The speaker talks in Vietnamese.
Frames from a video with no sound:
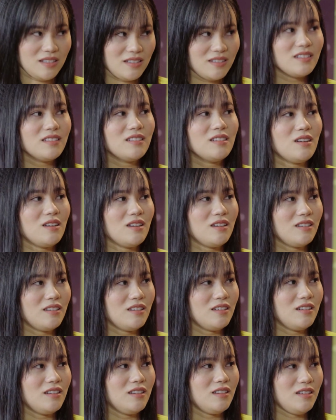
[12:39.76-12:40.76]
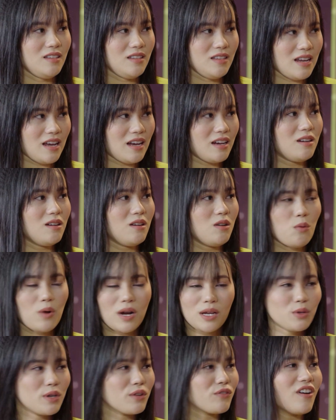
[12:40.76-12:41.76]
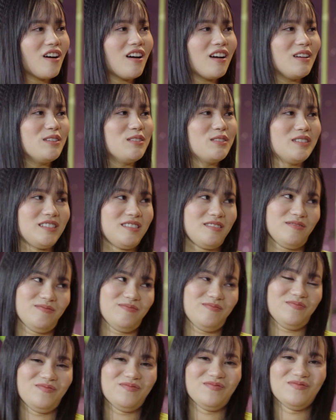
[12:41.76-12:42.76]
hy vọng chúng ta sẽ được gặp lại dạ. nhau quá tuyệt vời luôn rồi còn hữu